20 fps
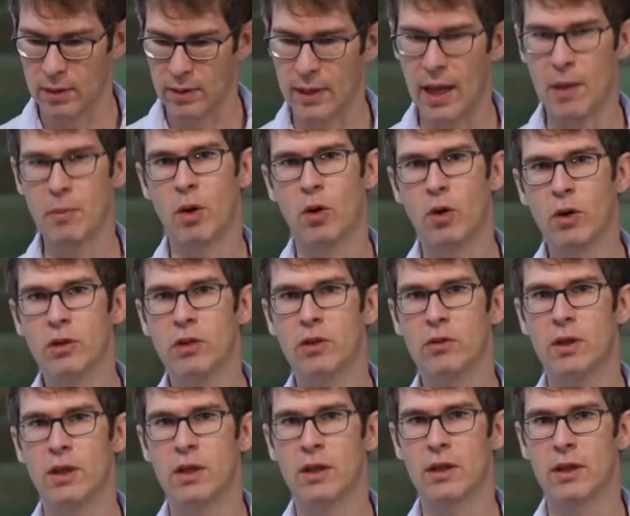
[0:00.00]
Der Blanc de
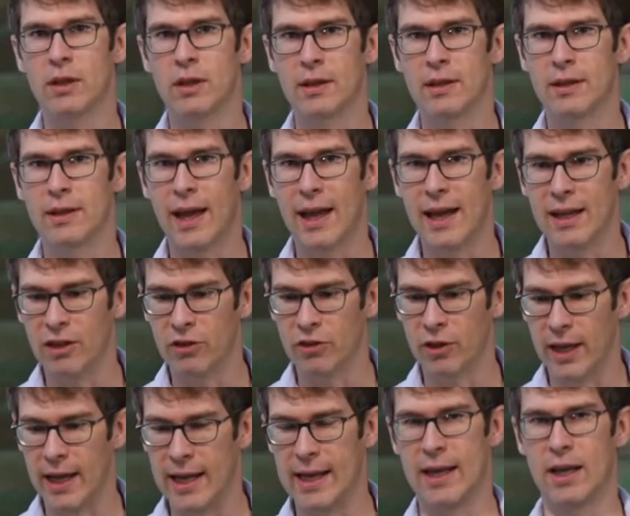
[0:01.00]
Noir der
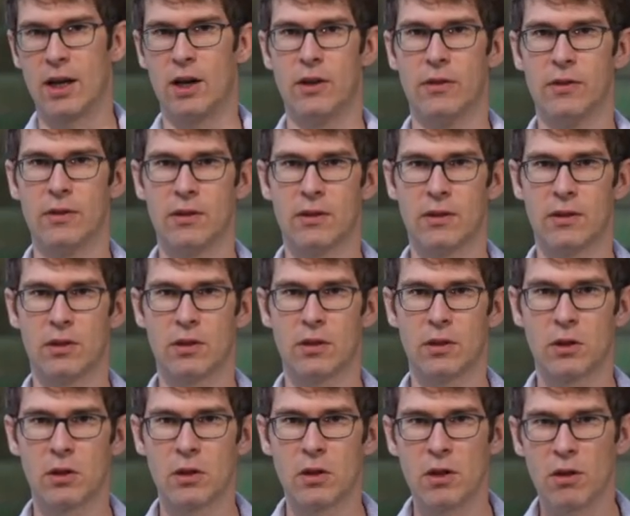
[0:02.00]
ist elegant,
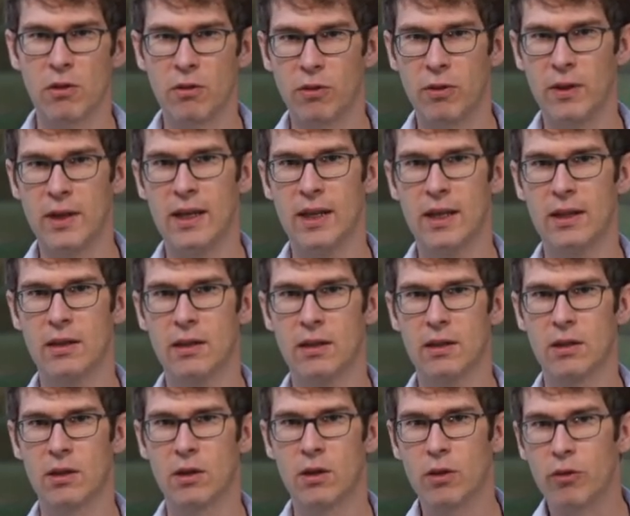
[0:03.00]
fein,
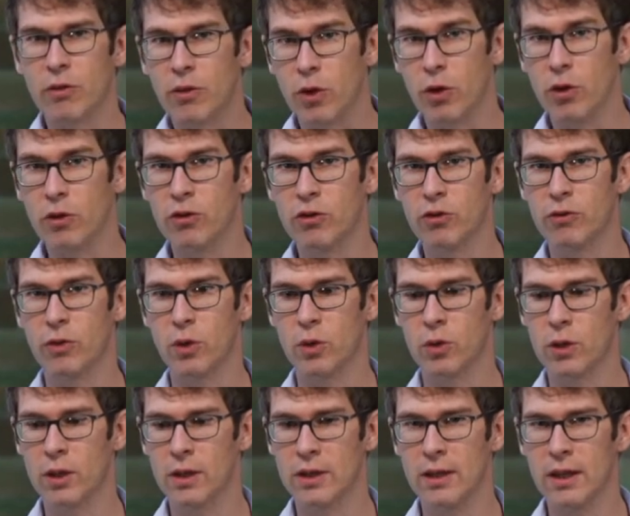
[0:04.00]
frisch,
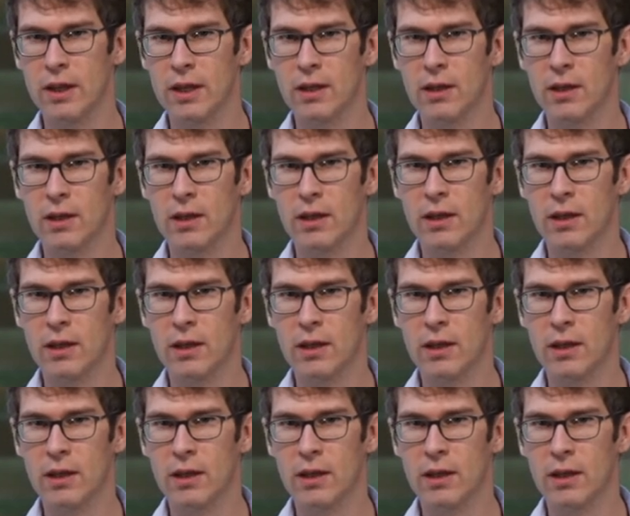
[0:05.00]
fruchtig,